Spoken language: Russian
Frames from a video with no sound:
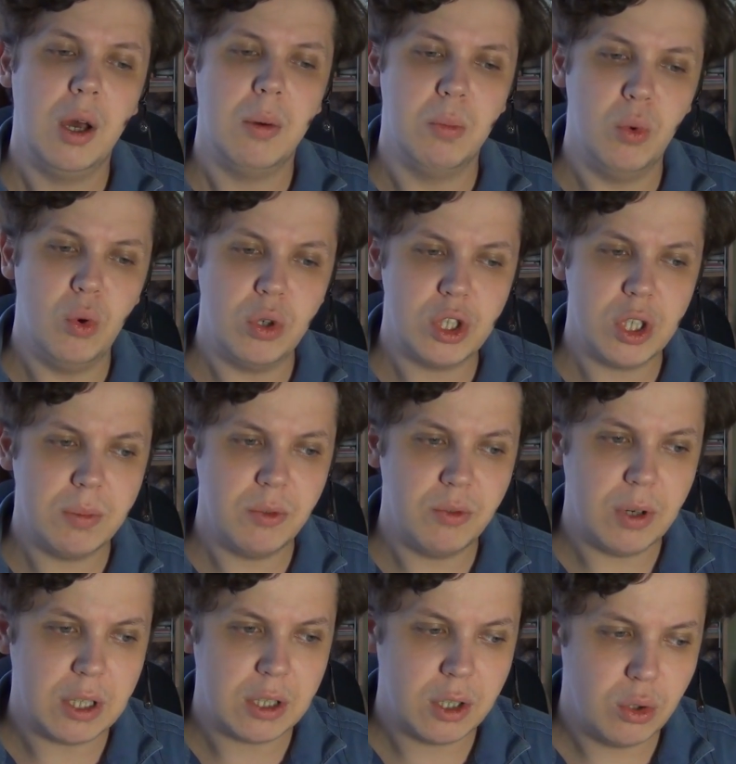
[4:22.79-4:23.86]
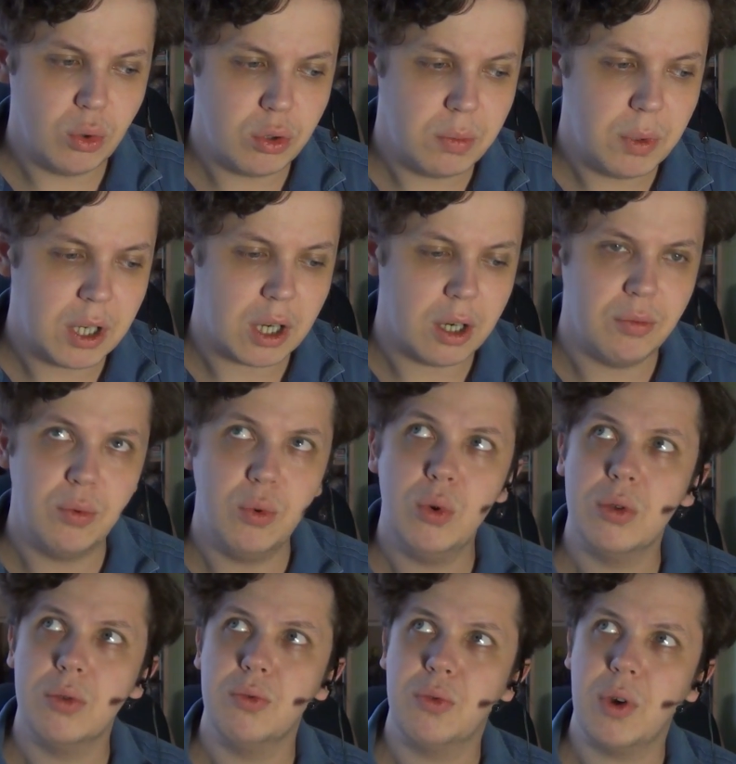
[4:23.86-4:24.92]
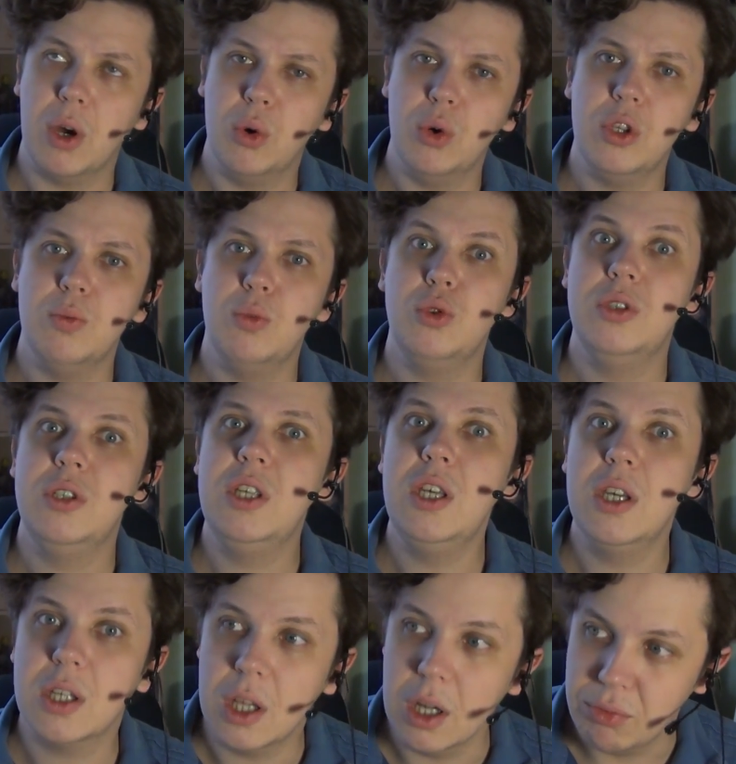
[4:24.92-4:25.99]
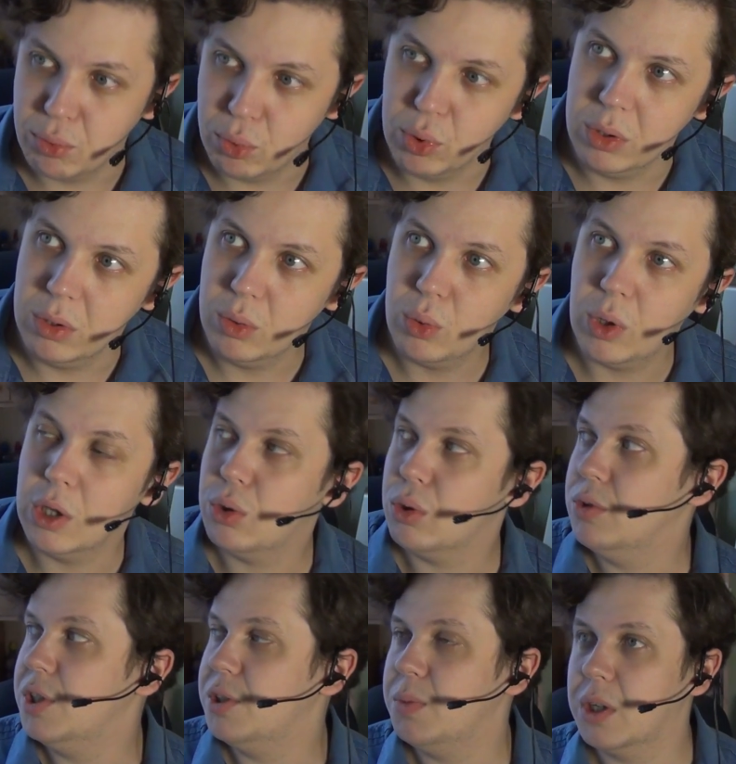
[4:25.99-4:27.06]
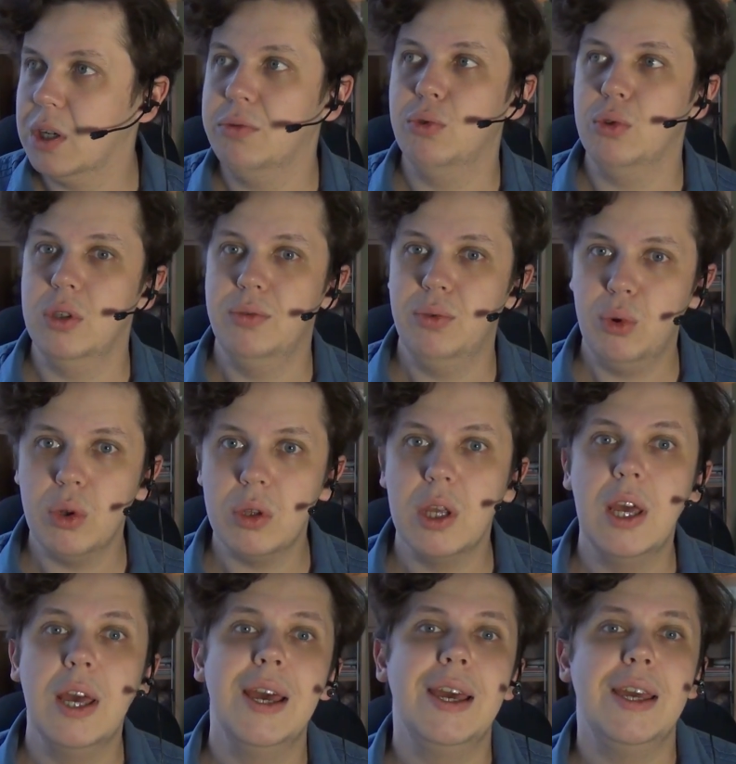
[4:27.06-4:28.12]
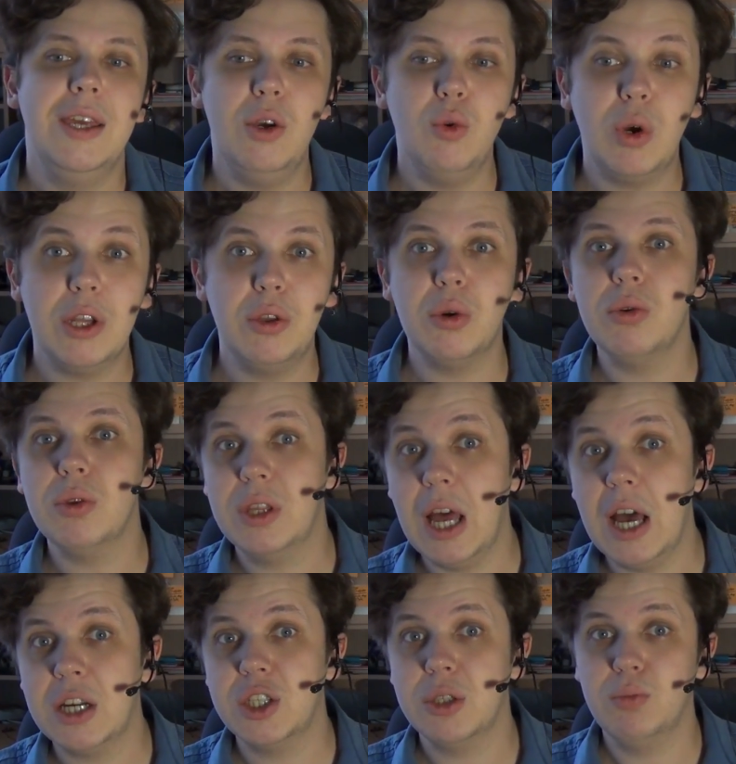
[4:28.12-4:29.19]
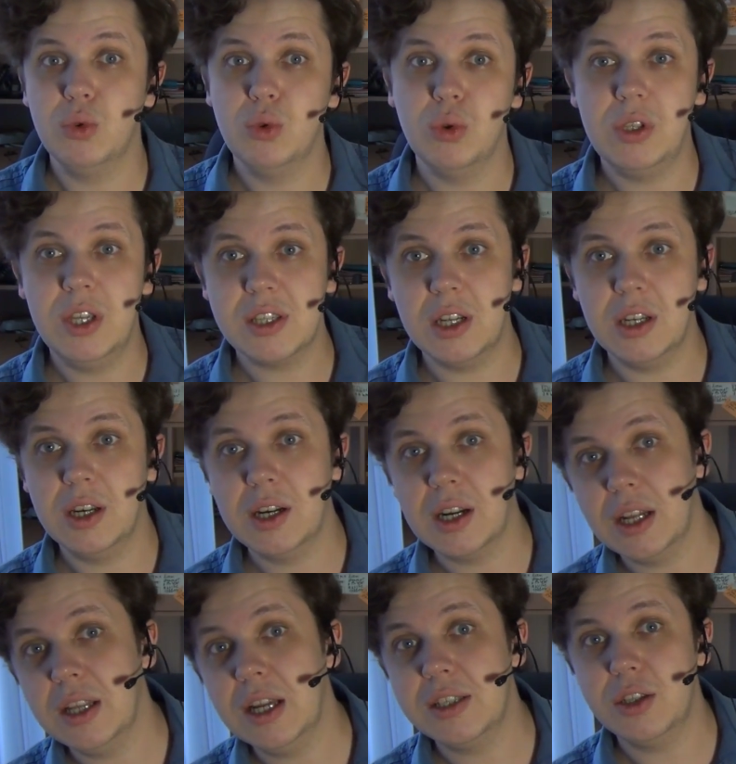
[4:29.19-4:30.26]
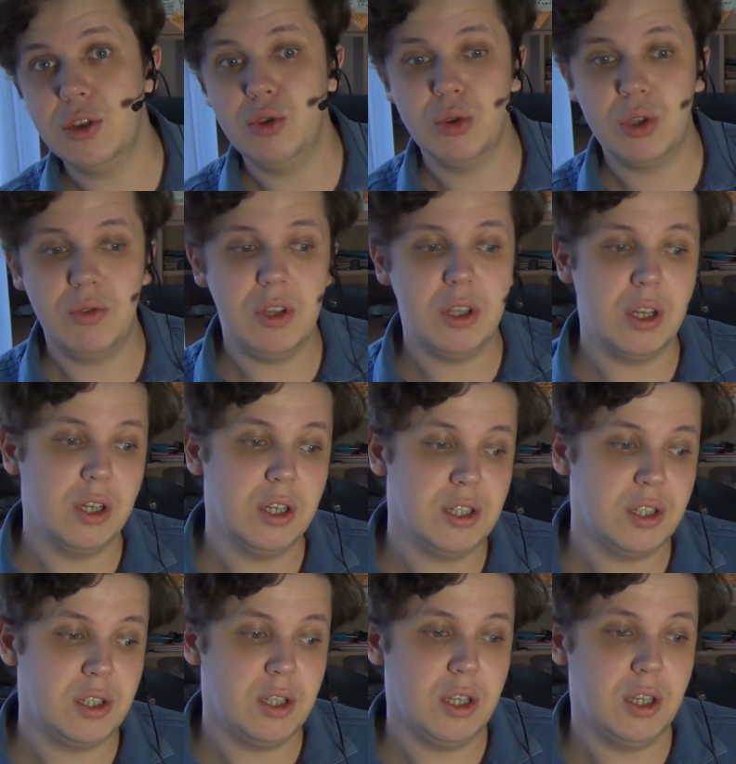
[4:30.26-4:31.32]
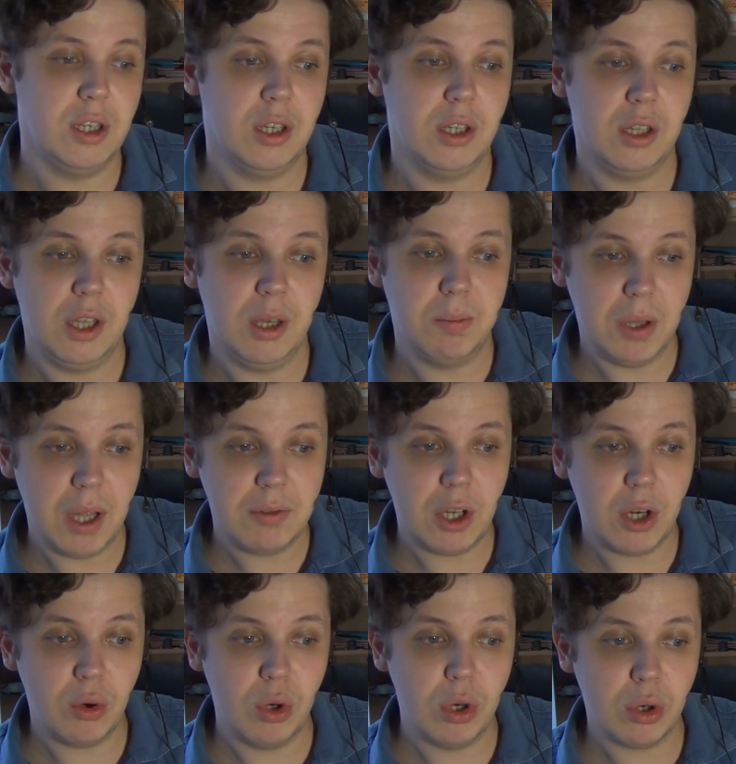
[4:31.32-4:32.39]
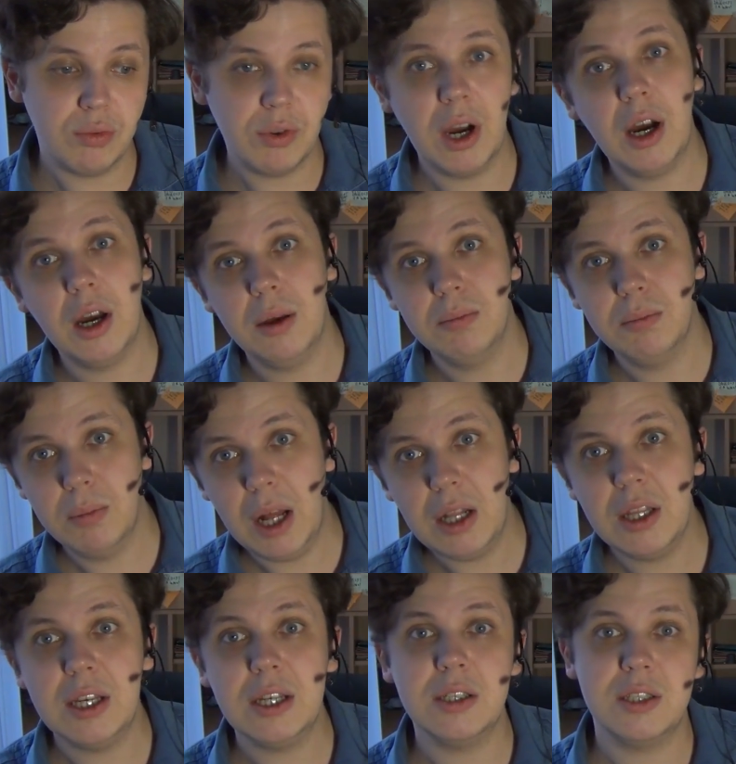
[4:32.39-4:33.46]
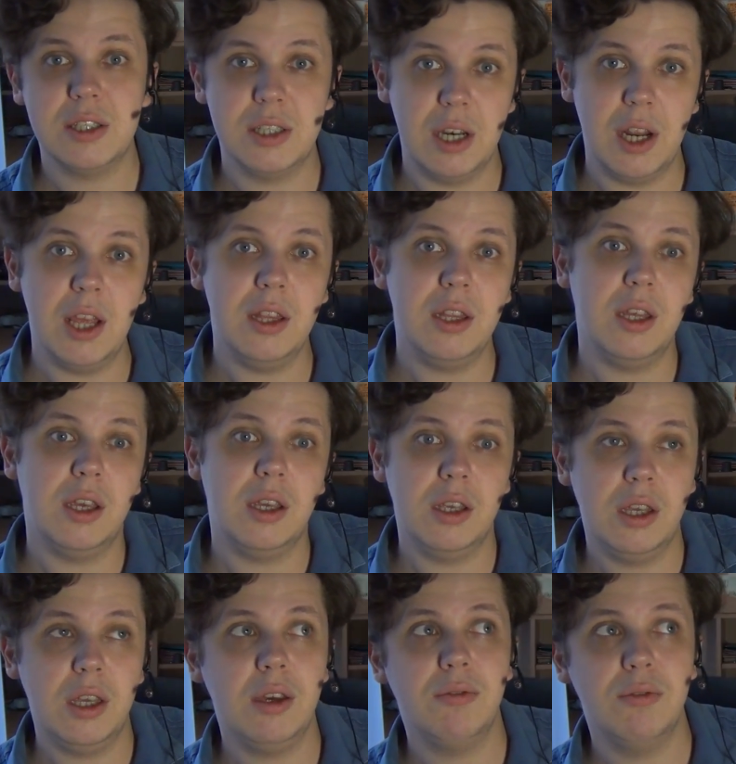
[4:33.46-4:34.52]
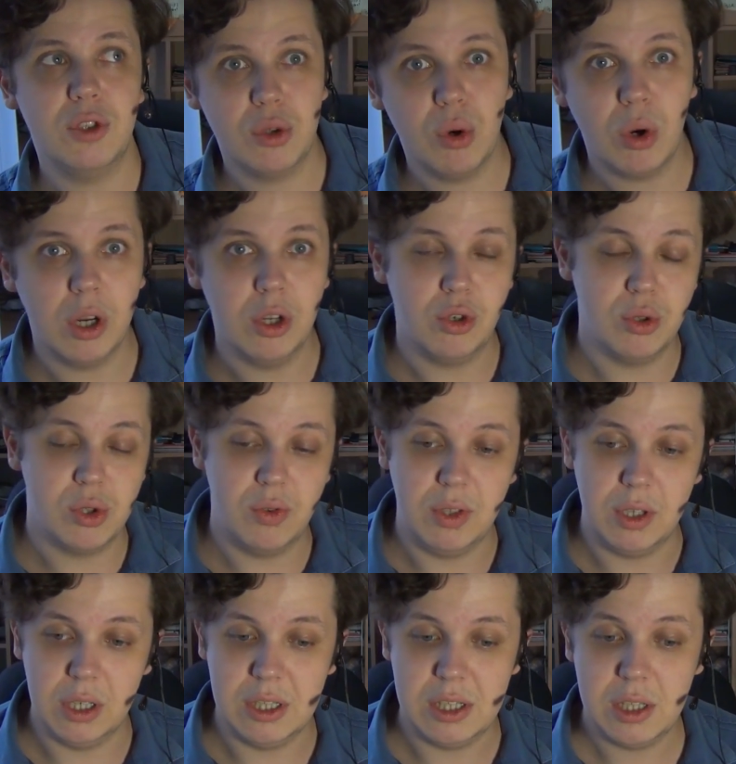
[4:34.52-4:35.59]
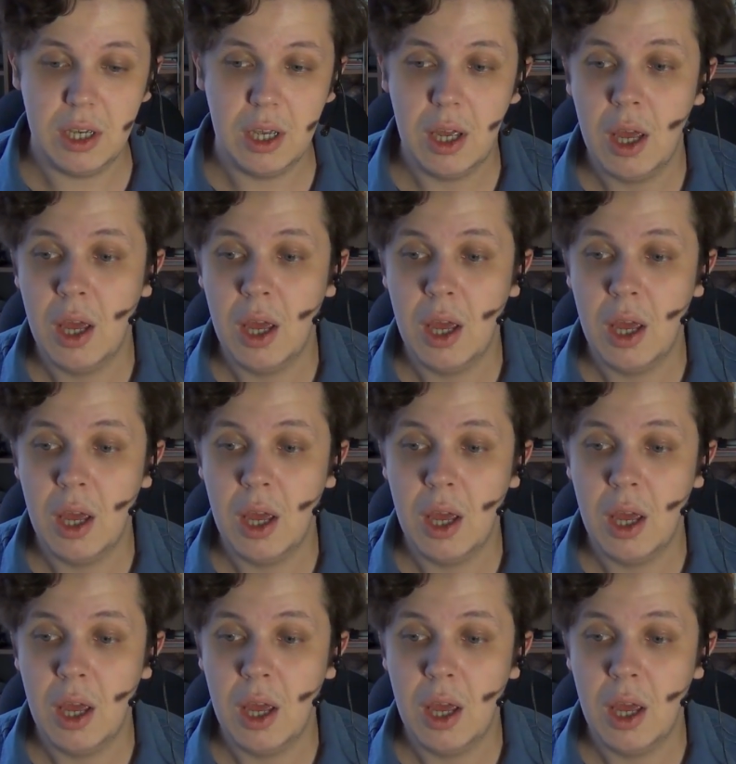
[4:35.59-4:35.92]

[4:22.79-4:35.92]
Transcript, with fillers: можем воткнуть микрофон в какой-нибудь диктофон, у которого есть микрофонный вход, и у которого также будут несколько градаций чувствительности, не плавная регулировка, а малая, средняя и высокая чувствительность.